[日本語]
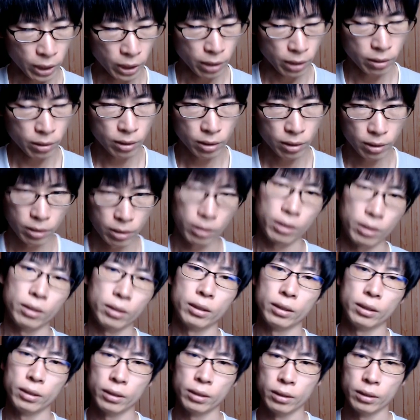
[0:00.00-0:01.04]
ス。
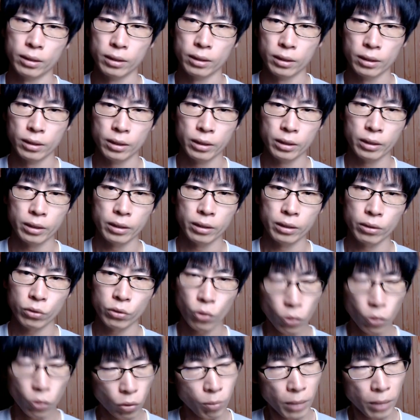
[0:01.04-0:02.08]

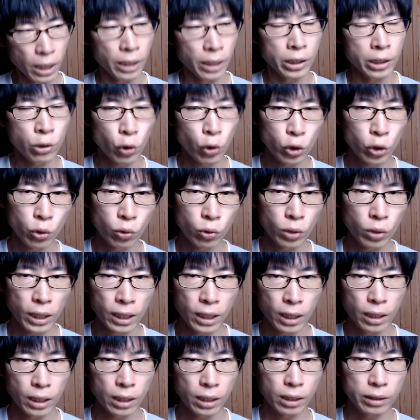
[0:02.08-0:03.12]
と、まあ、いろいろ
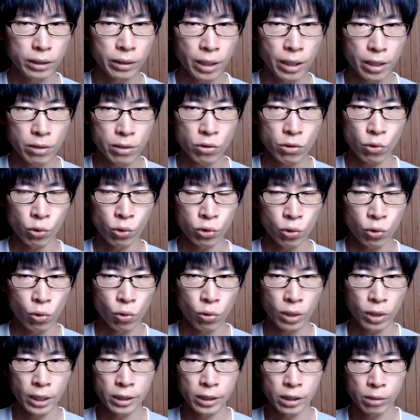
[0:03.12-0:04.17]
なケースを
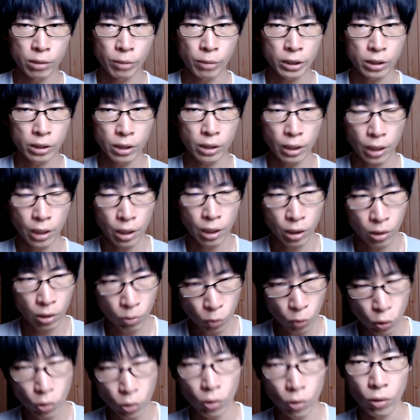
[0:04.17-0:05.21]
紹介しましたけれど
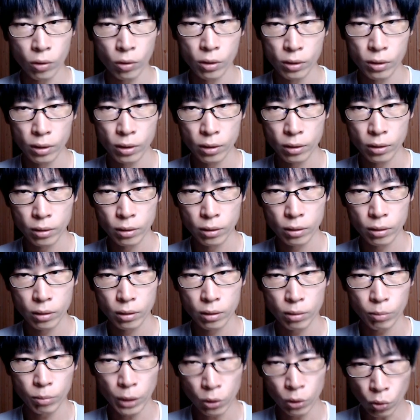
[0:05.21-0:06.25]
も、
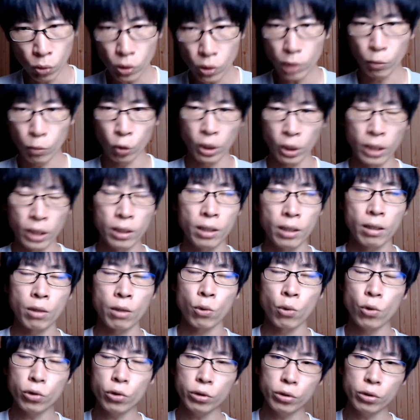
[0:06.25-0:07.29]
まあ、どれもね、なんか
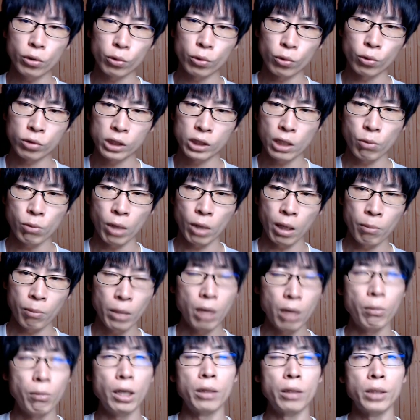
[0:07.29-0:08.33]
根拠としては、
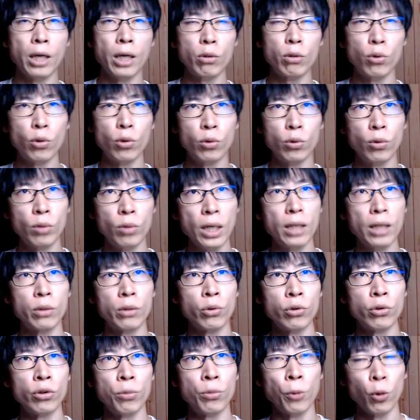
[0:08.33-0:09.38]
まあまあなるほどな
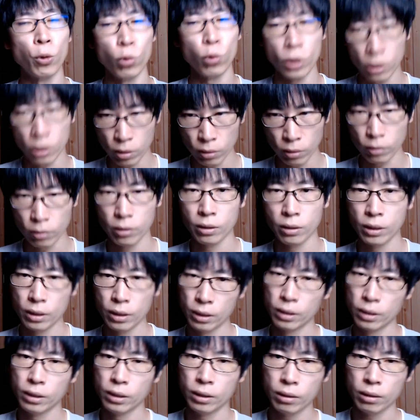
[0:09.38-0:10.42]
というものです。
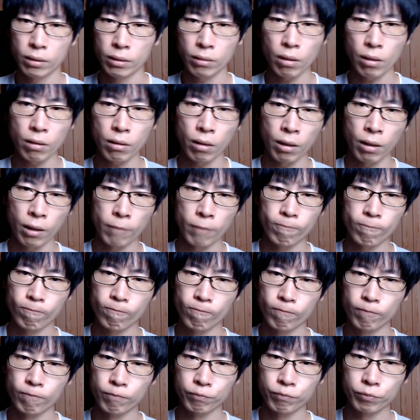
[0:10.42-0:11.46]
だから、
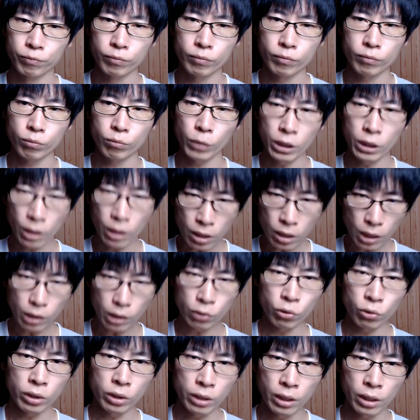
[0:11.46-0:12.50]
まあ、だから
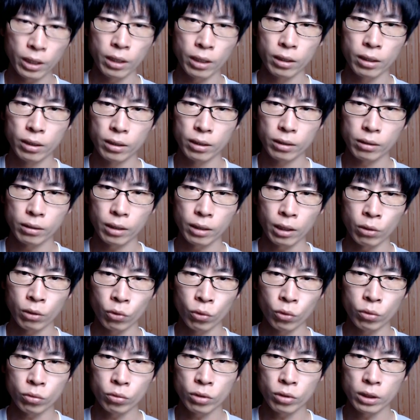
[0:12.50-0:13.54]
といってね、あの、
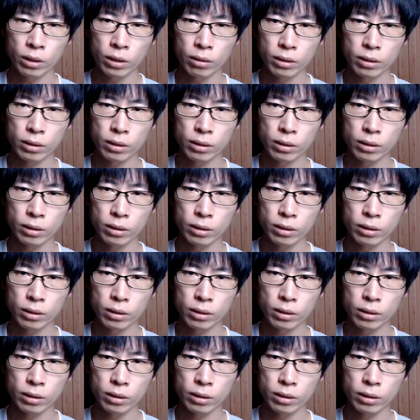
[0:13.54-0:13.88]
本当に、